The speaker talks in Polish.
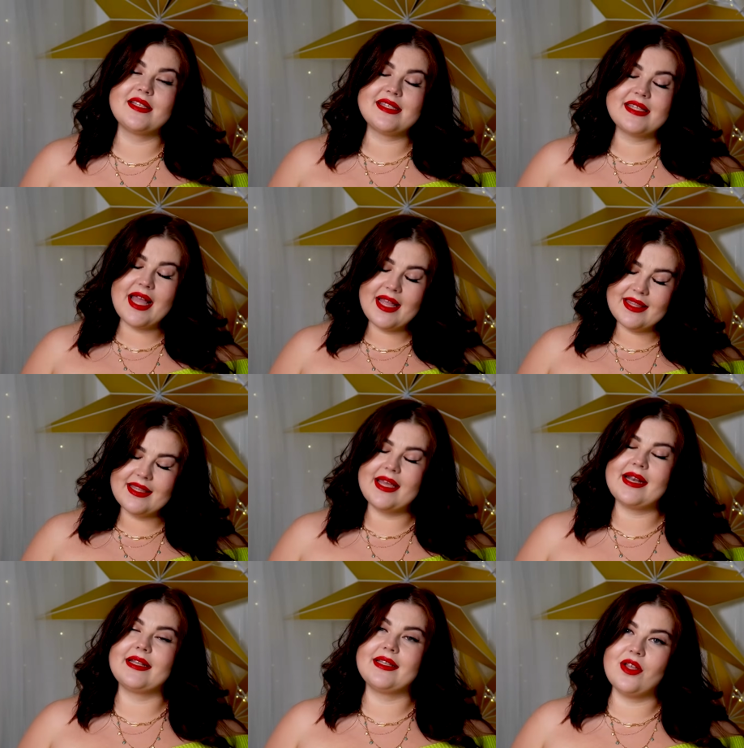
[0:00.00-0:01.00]

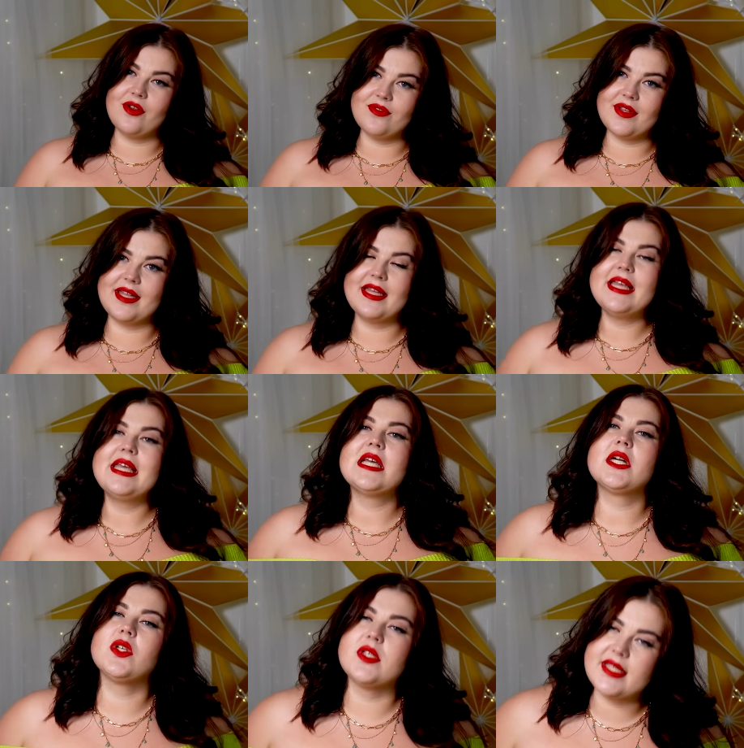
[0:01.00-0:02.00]
standardowe
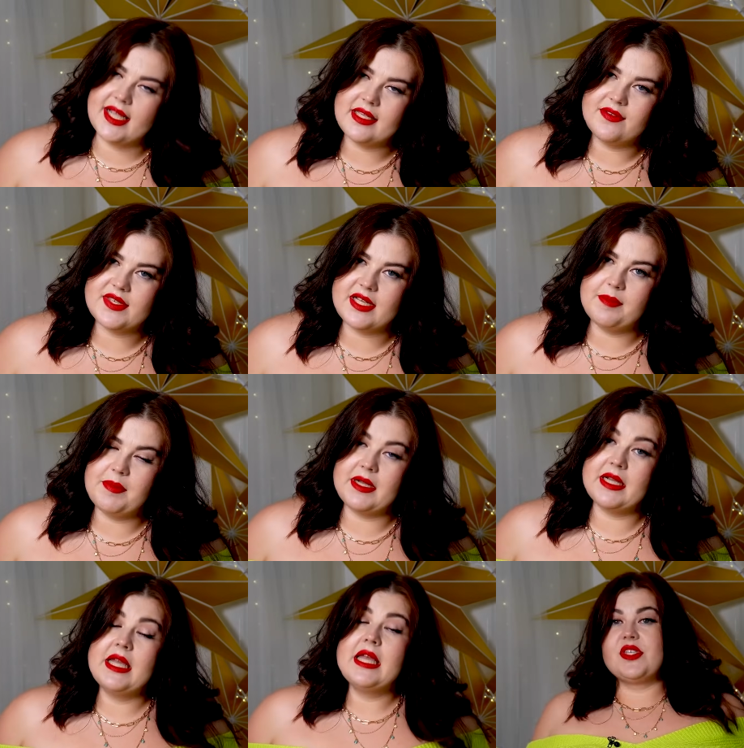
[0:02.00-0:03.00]
kozaki w sklepach.